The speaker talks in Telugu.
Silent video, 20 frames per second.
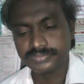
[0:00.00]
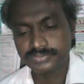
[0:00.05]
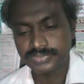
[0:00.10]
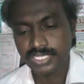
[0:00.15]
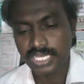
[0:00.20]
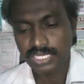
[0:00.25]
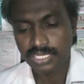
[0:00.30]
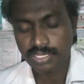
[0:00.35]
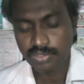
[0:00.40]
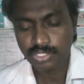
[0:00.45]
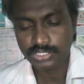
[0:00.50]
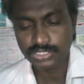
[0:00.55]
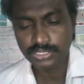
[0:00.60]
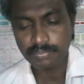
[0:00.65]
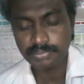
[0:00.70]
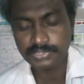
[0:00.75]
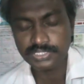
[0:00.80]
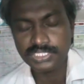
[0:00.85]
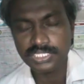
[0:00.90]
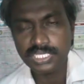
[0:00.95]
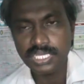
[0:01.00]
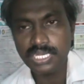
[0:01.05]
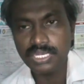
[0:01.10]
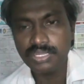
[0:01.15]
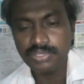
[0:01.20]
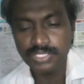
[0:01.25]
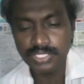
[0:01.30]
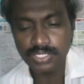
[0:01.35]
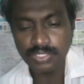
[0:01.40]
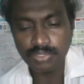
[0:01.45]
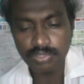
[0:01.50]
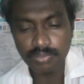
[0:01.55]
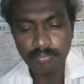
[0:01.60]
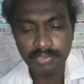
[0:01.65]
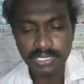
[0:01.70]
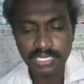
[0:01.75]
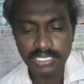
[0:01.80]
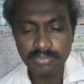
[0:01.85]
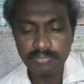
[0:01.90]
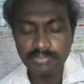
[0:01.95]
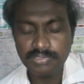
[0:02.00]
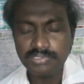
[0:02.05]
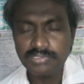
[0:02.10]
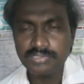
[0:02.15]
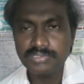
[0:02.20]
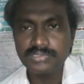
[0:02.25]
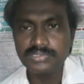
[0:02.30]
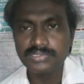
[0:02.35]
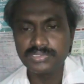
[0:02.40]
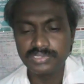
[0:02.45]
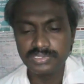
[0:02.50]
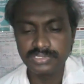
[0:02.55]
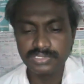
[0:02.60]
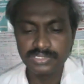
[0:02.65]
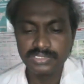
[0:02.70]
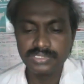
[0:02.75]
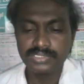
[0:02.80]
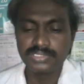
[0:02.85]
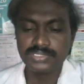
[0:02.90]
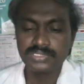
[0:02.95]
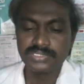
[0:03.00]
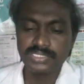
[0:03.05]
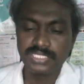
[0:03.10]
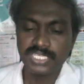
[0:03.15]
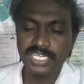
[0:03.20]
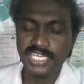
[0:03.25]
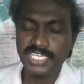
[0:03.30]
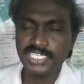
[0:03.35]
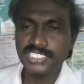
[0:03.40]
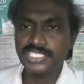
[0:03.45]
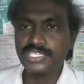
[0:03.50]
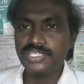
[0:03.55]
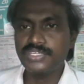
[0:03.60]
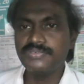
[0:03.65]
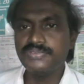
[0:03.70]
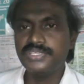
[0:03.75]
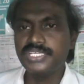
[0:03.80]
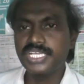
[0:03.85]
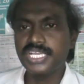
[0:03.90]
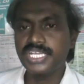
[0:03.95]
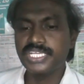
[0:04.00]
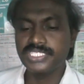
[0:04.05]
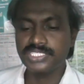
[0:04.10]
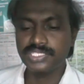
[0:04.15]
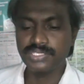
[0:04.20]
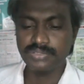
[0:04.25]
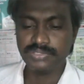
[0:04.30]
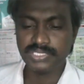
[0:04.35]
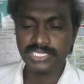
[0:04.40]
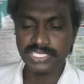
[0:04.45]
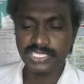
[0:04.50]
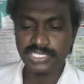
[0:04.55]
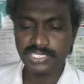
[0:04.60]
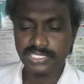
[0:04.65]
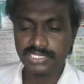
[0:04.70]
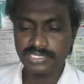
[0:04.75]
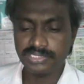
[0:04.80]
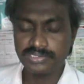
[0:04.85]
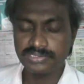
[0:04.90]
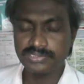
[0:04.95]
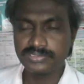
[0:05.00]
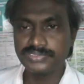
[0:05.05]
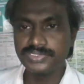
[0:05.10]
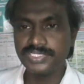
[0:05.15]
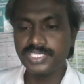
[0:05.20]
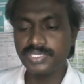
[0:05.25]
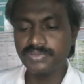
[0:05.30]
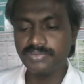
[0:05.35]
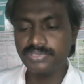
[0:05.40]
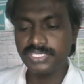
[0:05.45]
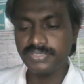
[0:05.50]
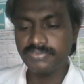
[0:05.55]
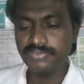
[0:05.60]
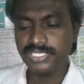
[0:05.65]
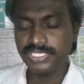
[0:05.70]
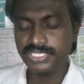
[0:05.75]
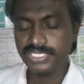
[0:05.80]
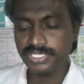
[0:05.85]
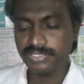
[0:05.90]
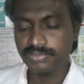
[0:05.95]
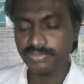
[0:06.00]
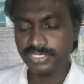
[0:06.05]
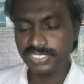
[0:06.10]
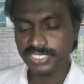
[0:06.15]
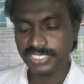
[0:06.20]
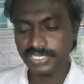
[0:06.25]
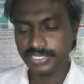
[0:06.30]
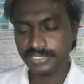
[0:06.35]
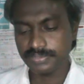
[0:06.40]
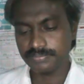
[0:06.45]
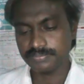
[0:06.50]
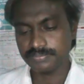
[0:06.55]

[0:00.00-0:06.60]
మనకు కొత్త పుస్తకాల్లో ఏడవ పాఠము కైసరువి కైసరుకి దేవునివి దేవునికి